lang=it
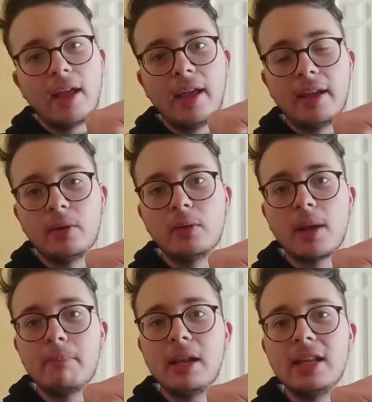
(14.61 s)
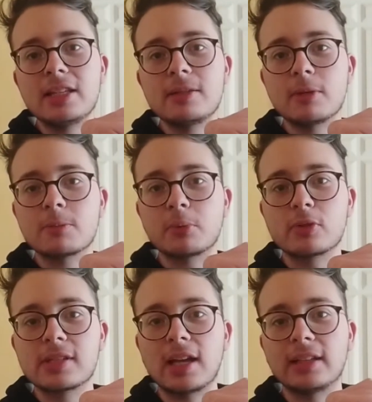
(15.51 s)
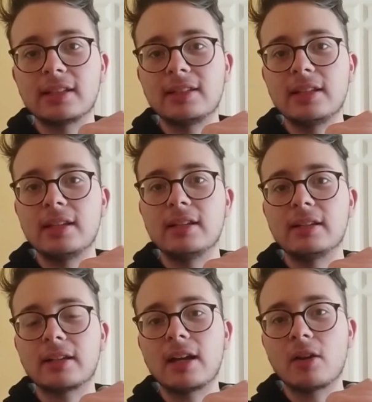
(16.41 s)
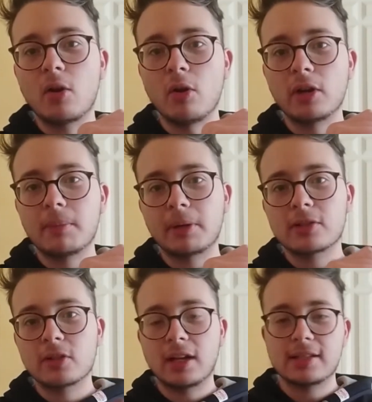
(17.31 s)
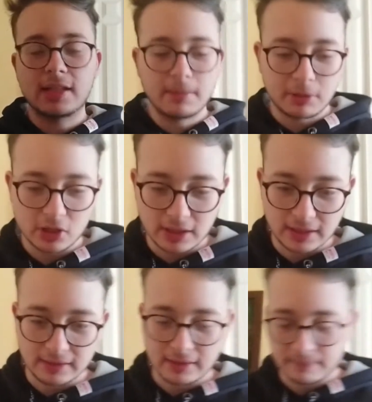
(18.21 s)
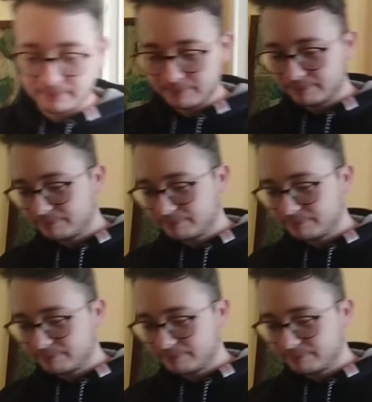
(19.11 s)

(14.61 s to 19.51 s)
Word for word: e una bellissima spruzzata di eh, rancore preso dalla sera precedente.